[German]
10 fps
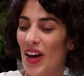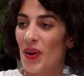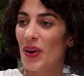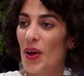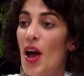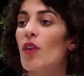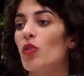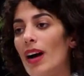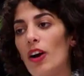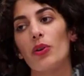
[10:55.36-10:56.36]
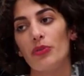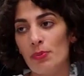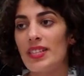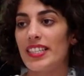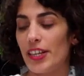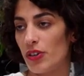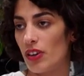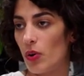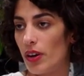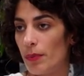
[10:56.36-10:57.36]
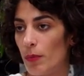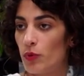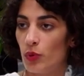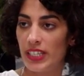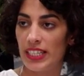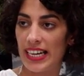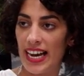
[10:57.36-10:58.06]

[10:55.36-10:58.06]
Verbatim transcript: auch. Ja. Wobei eure Filme sich ja schon auch, ähm, obwohl die die